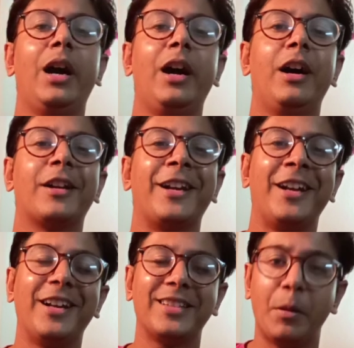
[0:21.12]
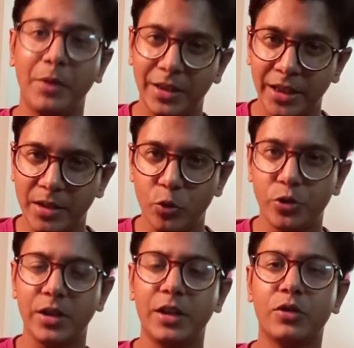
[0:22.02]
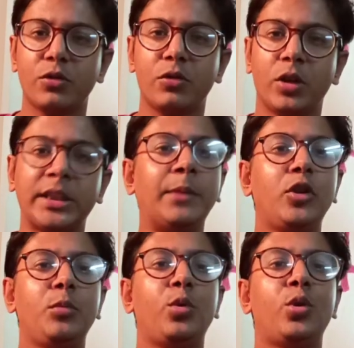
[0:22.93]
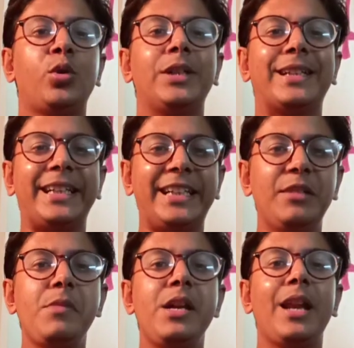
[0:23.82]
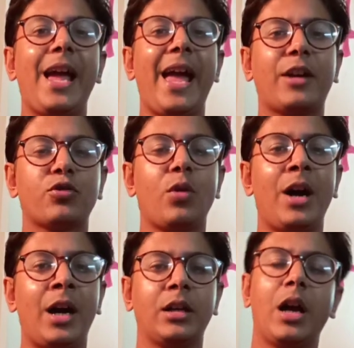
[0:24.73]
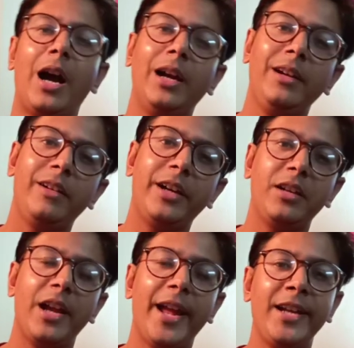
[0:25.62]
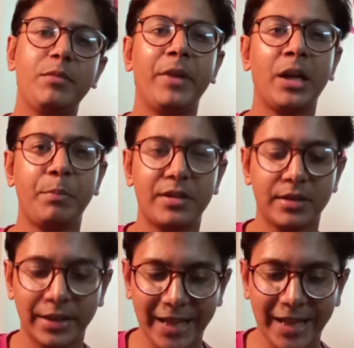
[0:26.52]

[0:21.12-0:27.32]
আর থামনেল থেকে বুঝেই গেছো কথা বলবো রেডমি একশো আট হান্ড্রেড এইট মেগাপিক্সেল